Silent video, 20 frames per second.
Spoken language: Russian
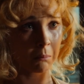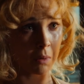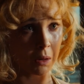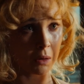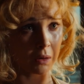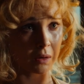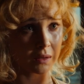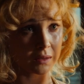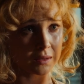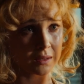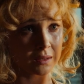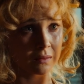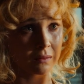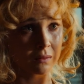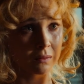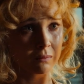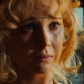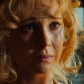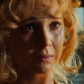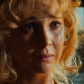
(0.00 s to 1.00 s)
Меня ищут
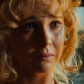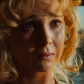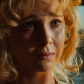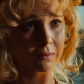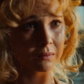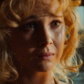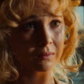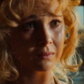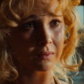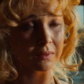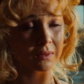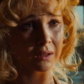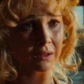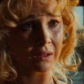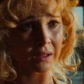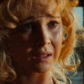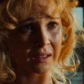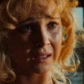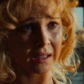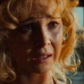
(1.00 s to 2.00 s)

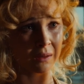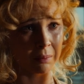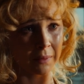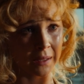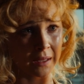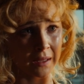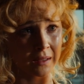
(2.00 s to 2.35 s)
и хотят